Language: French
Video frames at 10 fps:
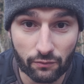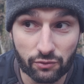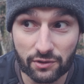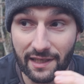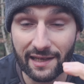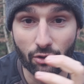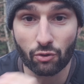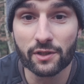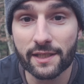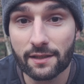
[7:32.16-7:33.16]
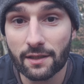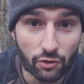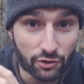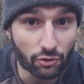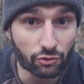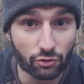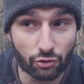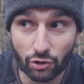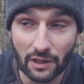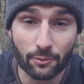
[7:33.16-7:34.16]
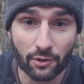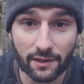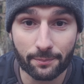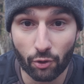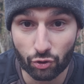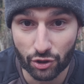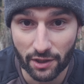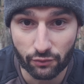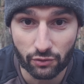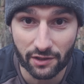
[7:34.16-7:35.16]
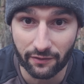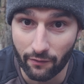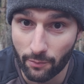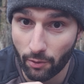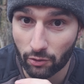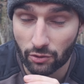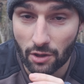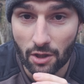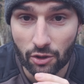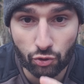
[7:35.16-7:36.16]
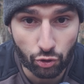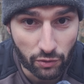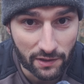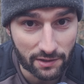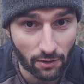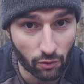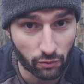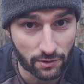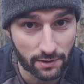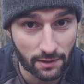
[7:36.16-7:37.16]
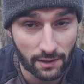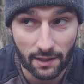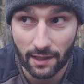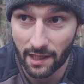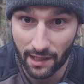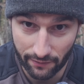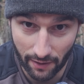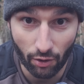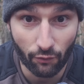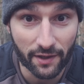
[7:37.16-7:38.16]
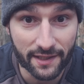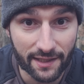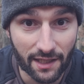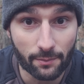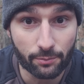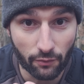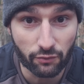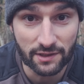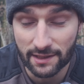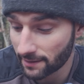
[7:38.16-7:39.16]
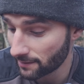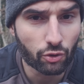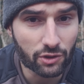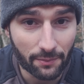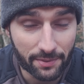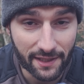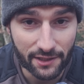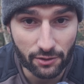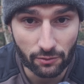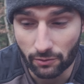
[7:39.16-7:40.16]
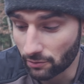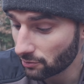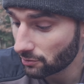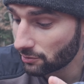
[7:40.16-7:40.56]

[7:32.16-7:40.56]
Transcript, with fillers: vous serez relié au centre de gendarmerie proche de chez vous qui va vous prendre tout de suite en compte. Il va envoyer quelqu'un pour vous aider. Autre application